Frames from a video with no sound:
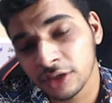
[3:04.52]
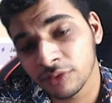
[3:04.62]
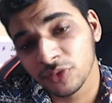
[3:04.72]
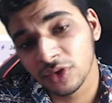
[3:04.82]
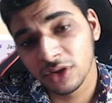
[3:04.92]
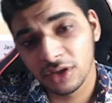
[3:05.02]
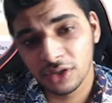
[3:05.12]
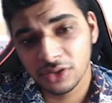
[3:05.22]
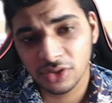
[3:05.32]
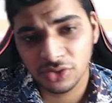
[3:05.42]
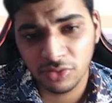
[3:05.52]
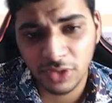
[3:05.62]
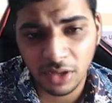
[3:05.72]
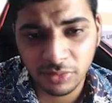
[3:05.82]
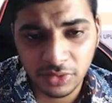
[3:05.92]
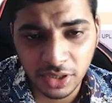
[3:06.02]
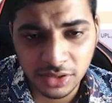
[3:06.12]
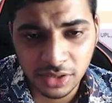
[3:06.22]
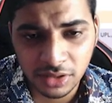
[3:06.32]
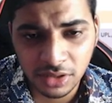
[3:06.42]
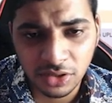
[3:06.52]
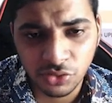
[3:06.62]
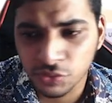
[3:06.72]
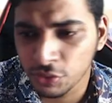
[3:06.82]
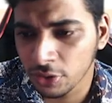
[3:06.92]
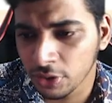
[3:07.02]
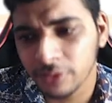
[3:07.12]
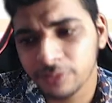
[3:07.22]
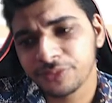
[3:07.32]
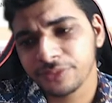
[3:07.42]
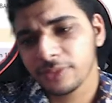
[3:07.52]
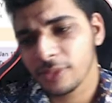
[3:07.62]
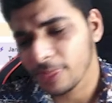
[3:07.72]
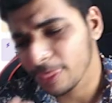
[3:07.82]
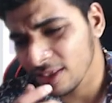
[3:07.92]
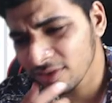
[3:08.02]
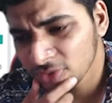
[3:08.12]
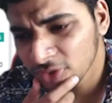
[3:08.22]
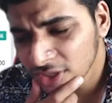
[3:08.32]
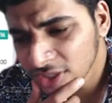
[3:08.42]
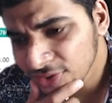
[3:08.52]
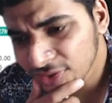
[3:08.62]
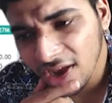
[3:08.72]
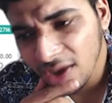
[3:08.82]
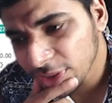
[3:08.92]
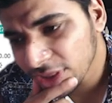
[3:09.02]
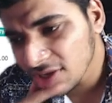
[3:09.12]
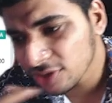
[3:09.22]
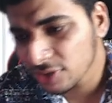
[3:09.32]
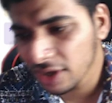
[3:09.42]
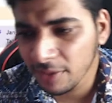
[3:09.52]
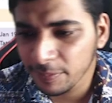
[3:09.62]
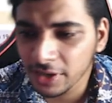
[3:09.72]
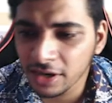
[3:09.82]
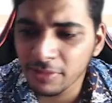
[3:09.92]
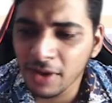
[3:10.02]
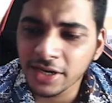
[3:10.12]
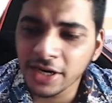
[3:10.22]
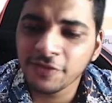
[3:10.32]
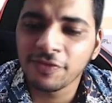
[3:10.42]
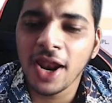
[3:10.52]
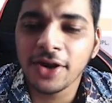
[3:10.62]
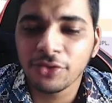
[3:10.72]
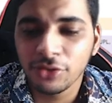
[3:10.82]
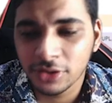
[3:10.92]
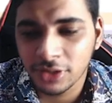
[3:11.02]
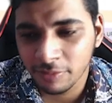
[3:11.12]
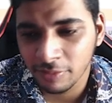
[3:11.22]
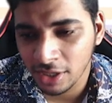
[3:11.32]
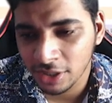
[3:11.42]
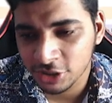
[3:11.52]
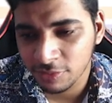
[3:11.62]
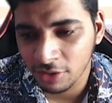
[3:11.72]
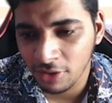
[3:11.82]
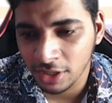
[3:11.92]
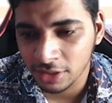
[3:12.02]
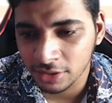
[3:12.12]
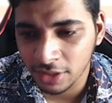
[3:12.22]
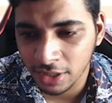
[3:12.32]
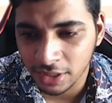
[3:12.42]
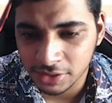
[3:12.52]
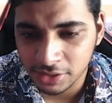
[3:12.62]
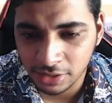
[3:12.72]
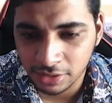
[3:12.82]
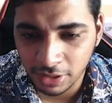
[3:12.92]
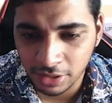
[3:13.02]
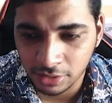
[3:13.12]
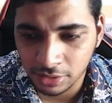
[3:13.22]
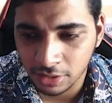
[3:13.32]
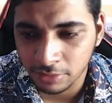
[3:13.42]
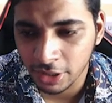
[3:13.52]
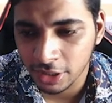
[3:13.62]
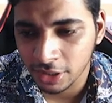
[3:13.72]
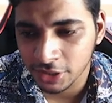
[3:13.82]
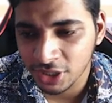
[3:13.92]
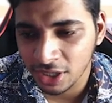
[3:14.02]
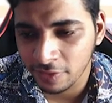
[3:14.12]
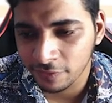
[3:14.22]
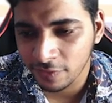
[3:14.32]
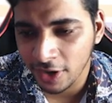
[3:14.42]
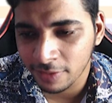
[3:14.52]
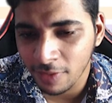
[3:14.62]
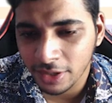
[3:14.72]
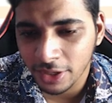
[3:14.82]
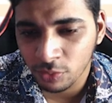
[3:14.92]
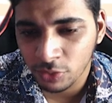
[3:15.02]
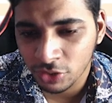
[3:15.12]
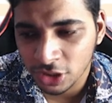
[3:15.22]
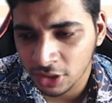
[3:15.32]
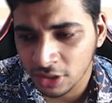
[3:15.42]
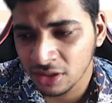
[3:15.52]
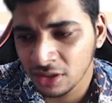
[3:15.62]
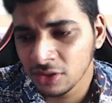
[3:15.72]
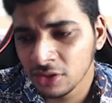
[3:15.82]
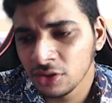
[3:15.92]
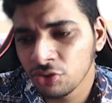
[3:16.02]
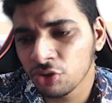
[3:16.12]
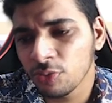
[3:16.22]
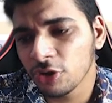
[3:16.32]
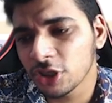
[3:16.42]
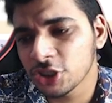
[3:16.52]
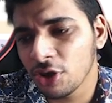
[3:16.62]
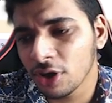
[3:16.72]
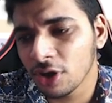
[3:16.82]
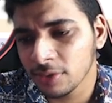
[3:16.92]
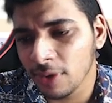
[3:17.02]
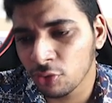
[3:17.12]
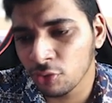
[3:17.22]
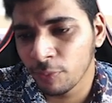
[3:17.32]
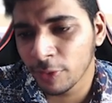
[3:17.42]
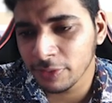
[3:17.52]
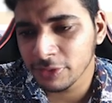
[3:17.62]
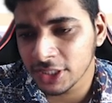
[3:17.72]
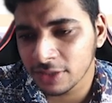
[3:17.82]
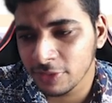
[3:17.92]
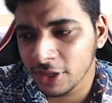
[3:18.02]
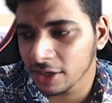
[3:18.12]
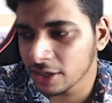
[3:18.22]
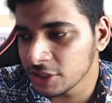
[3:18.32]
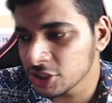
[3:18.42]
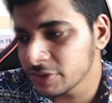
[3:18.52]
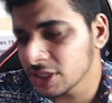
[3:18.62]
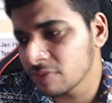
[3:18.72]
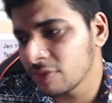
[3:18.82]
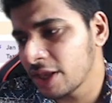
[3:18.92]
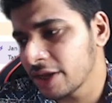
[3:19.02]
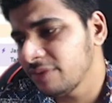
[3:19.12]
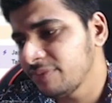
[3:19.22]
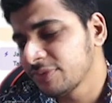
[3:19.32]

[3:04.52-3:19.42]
सो so, इसको भी आप देख सकते हैं यूजफुल होगा सो so, यहाँ पे देखेंगे तो यहाँ पे अगर मार्केट फ्लैट खुलता है मान लीजिए भगवान की दया से भाई कि भाई एक अच्छा फ्लैट मार्केट ओपनिंग हो जाता है तो तो बहुत अच्छा होगा कि आपको ऊपर का भी सेटअप मिल जाएगा नीचे का भी सेटअप मिल जाएगा